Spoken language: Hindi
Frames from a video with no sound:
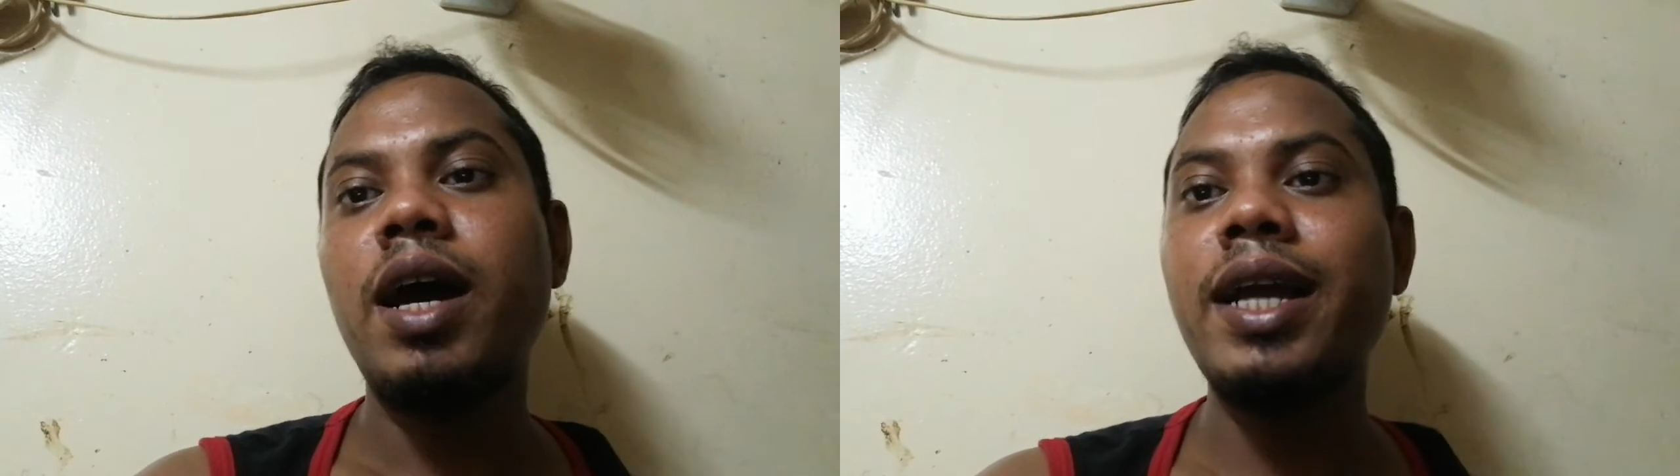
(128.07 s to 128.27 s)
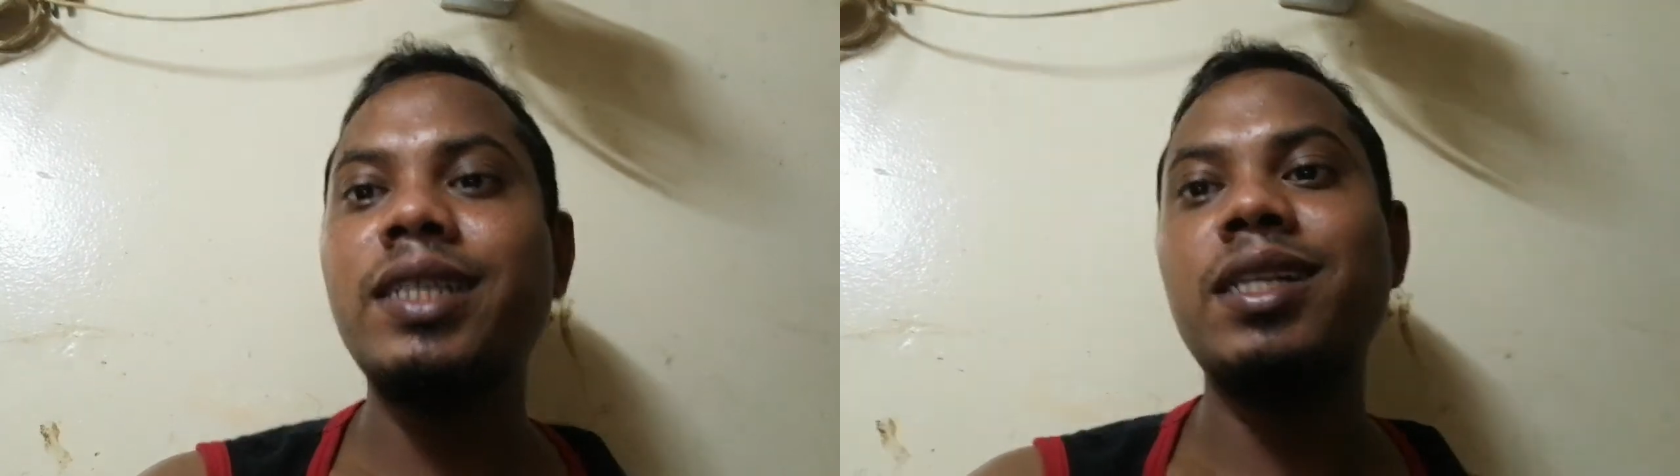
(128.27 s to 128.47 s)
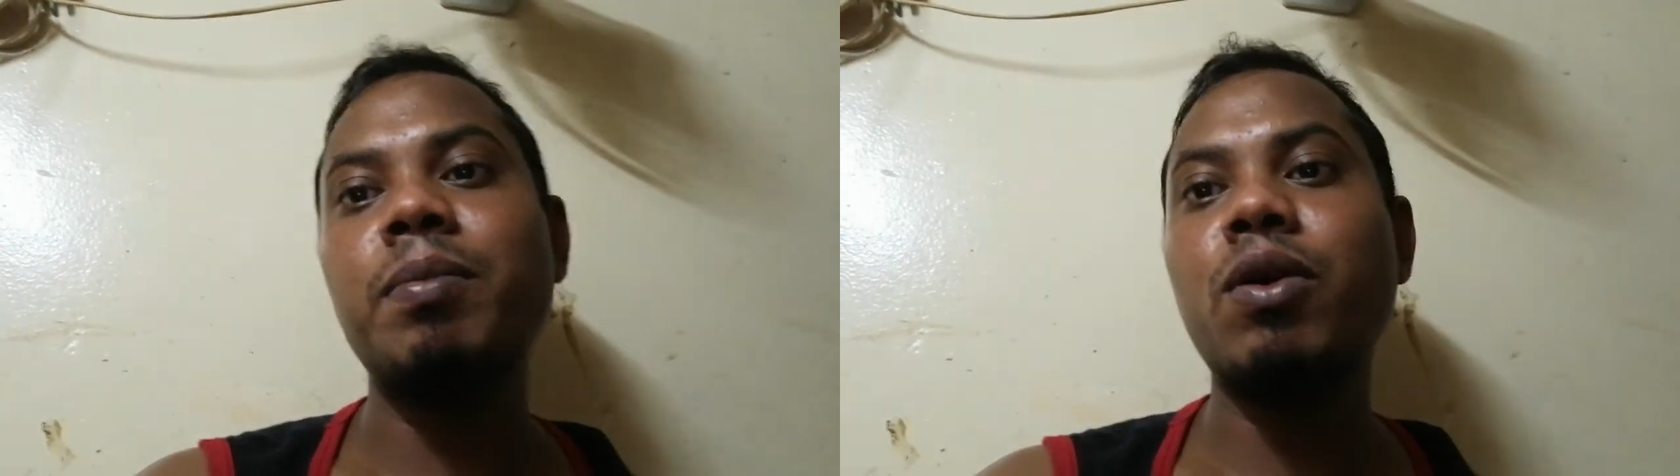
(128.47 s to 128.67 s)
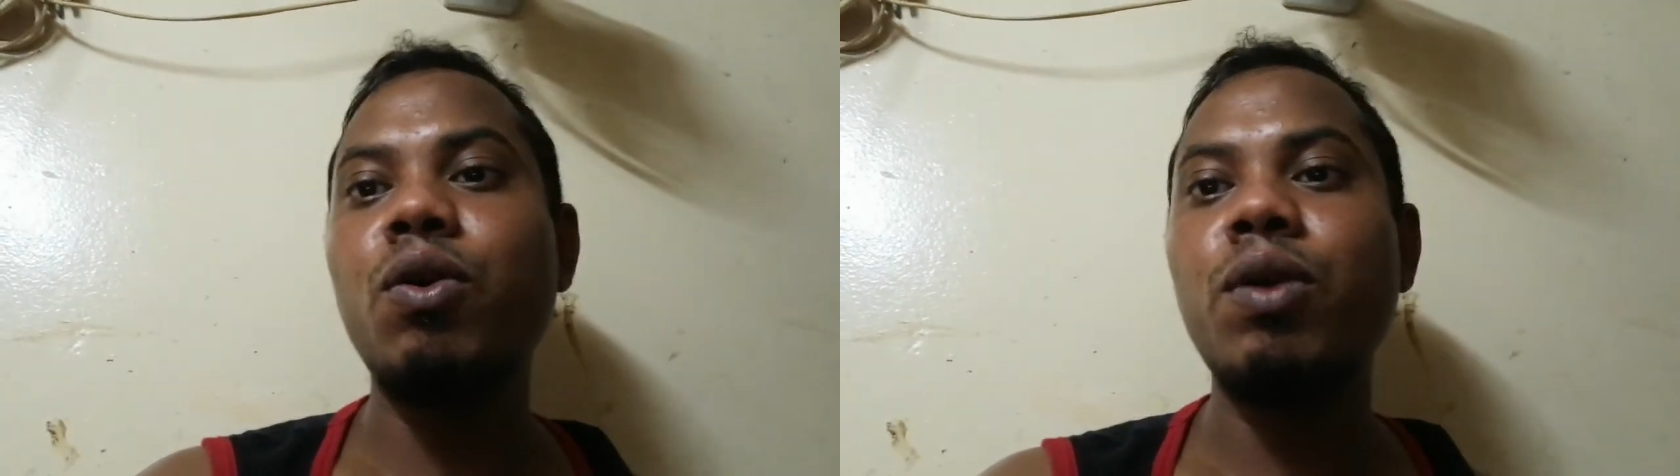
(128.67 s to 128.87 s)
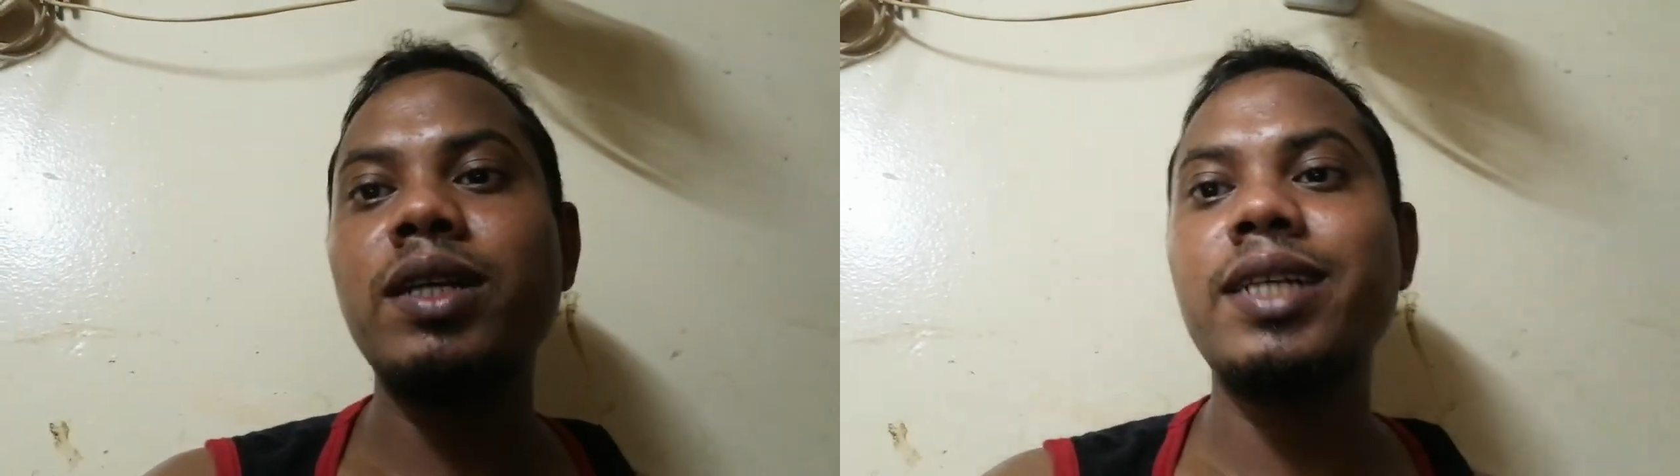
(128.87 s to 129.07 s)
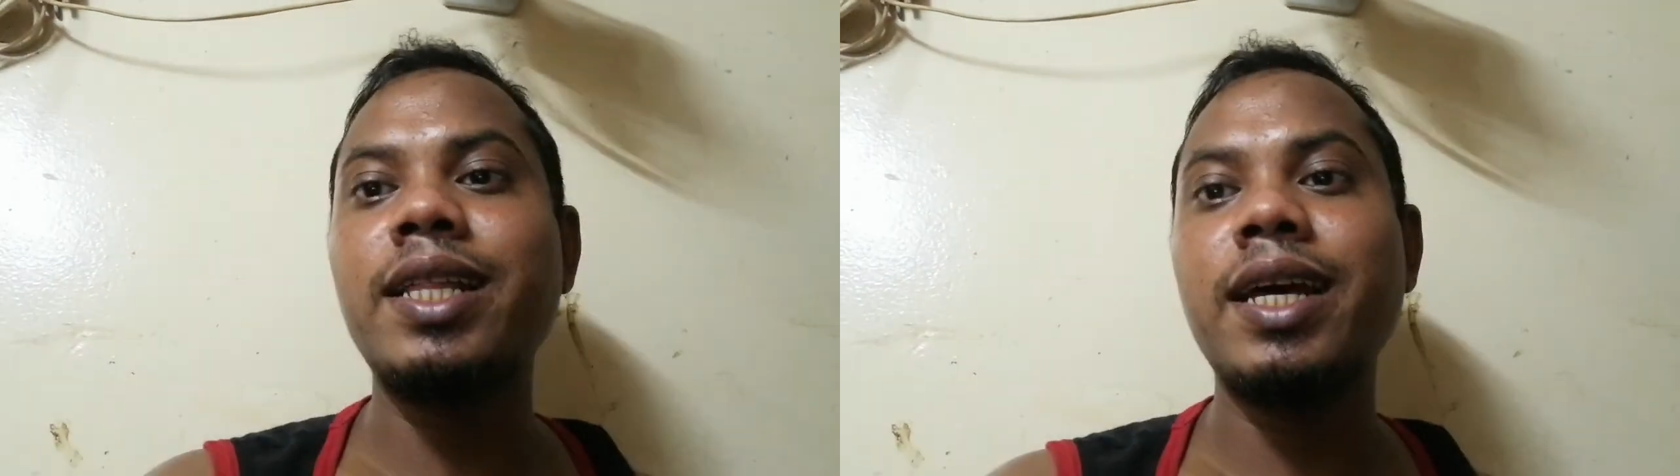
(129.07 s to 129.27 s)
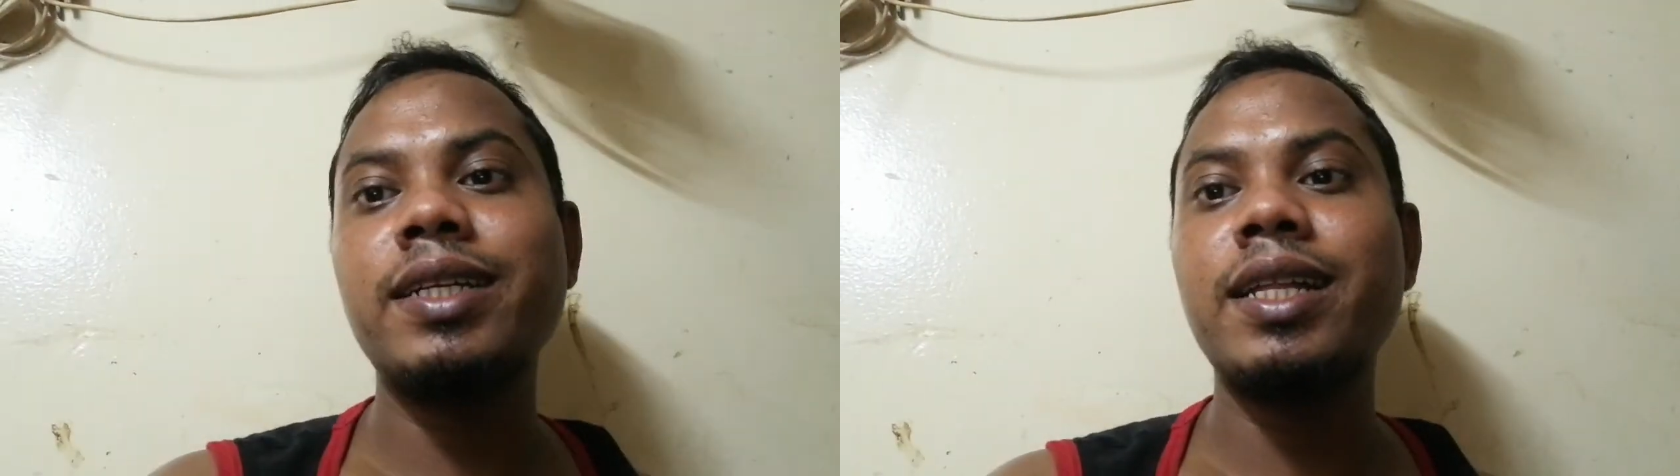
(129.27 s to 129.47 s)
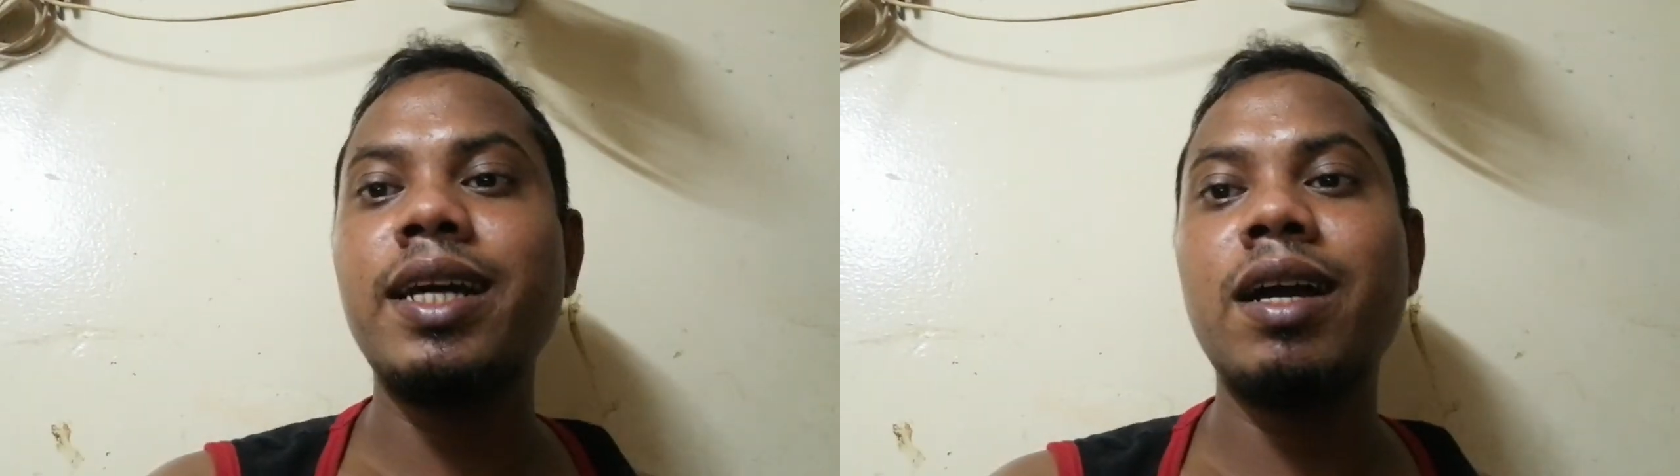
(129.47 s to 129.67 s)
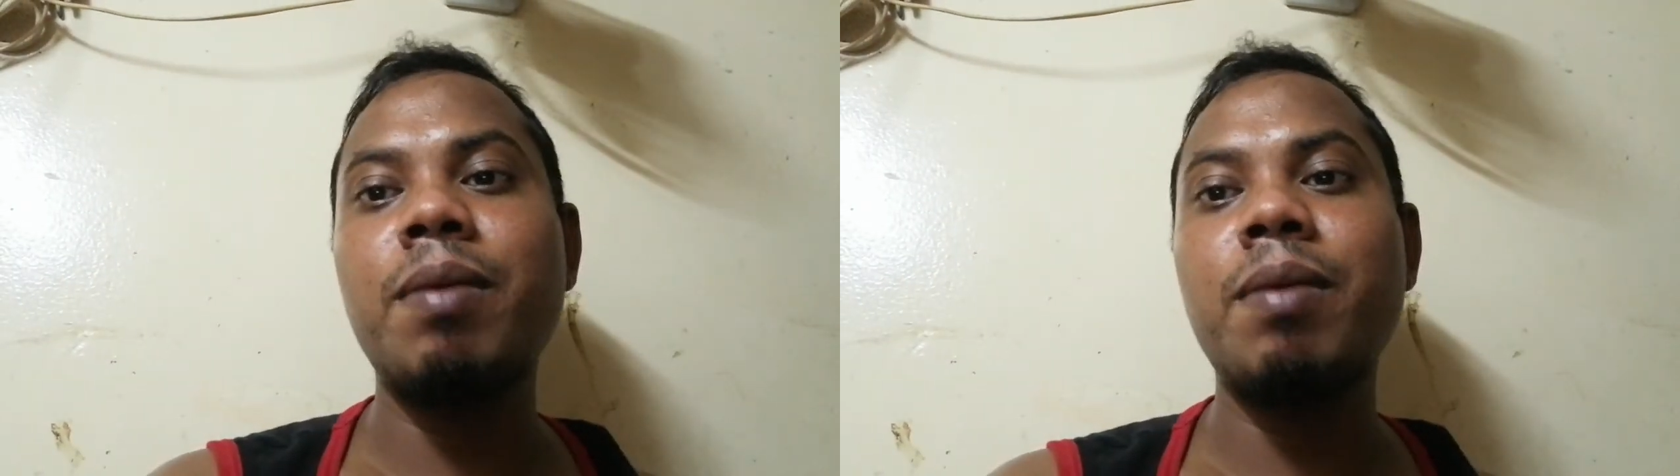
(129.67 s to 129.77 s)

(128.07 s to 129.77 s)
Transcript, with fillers: हर स्टेट में कोरोना ज़्यादा ज़्यादा